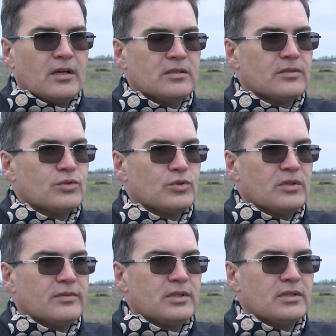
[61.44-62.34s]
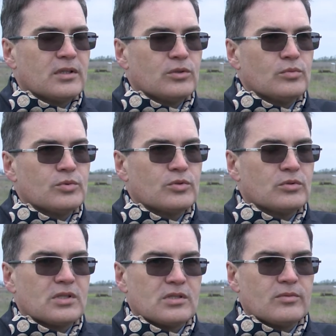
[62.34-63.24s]
Это все говорит о том, что
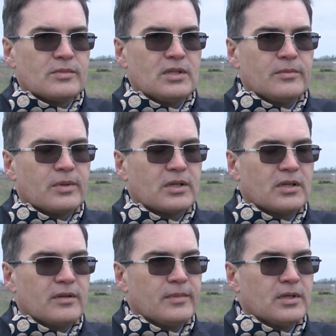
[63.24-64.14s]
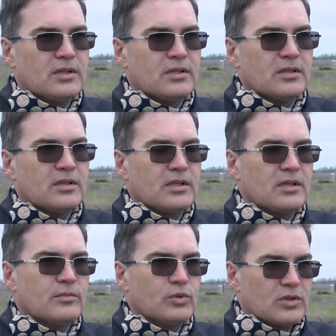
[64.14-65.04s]
на самом деле программа это не
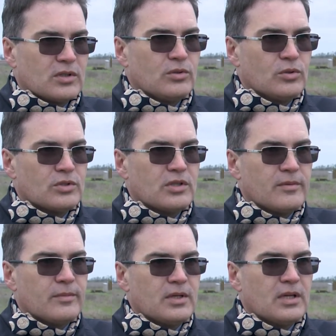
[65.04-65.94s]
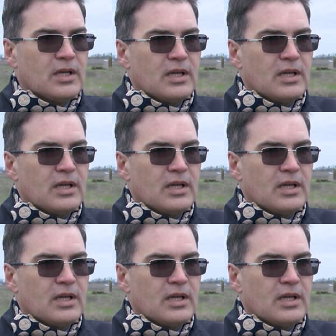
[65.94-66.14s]
работает в должной мере.